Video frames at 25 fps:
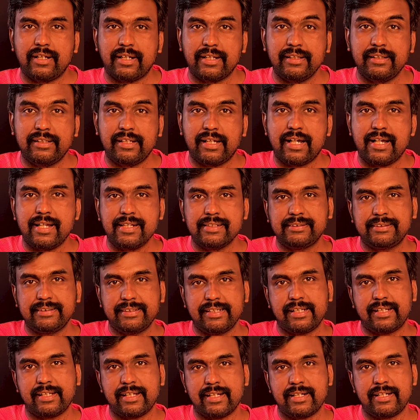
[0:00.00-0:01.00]
அந்த
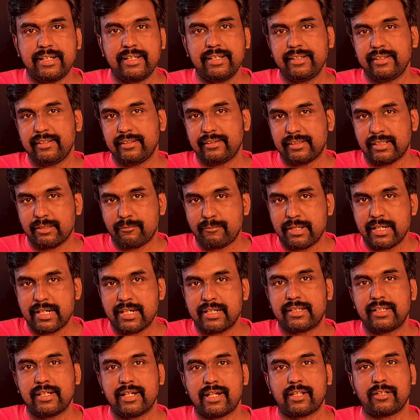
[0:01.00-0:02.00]
ஆசையை காட்டி
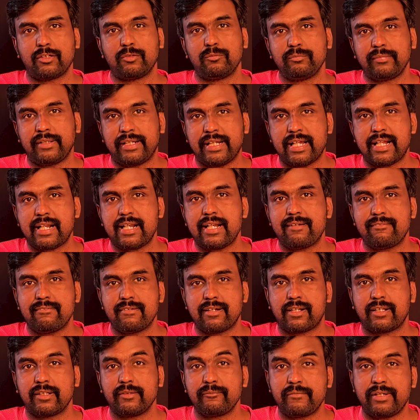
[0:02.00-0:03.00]
தமிழ்நாட்டிலிருந்தும்
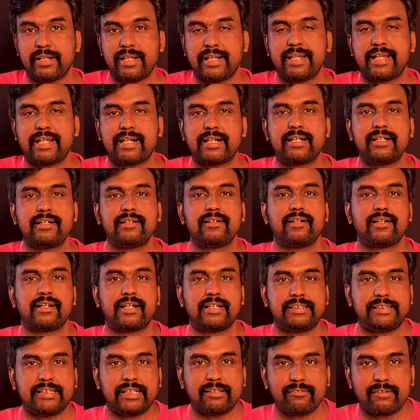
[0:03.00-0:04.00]
கேரளாவிலிருந்தும் இளைஞர்கள்
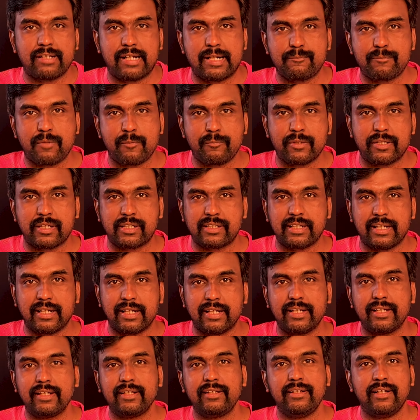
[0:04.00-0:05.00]
ரஷ்யாவுக்கு
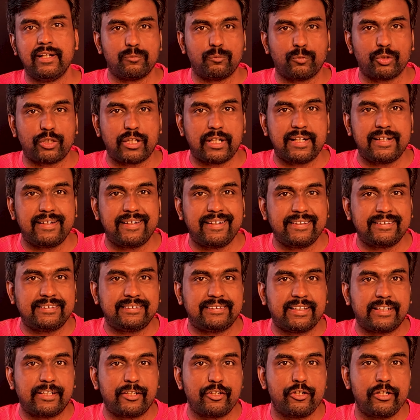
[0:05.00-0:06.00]
அனுப்பப்பட்டிருக்காங்க முதல்ல
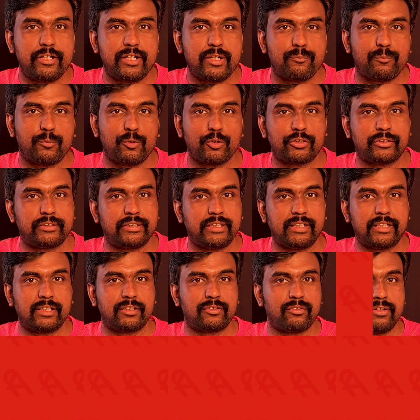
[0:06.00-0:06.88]
செக்யூரிட்டி போஸ்டிங்னு